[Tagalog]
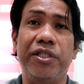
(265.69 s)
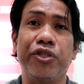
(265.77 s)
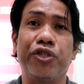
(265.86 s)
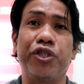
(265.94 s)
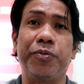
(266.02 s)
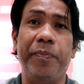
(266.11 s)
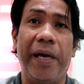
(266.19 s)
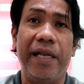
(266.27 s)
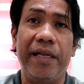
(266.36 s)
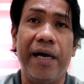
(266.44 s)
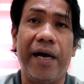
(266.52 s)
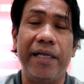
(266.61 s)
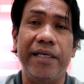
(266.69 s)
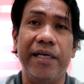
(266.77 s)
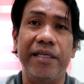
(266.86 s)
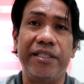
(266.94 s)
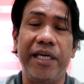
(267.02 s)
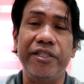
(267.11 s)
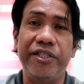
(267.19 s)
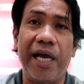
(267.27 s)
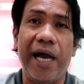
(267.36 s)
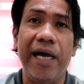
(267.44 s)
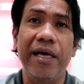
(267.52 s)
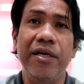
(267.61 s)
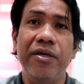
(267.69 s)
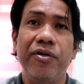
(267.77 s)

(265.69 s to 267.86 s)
isususpend ang kanyang lisensya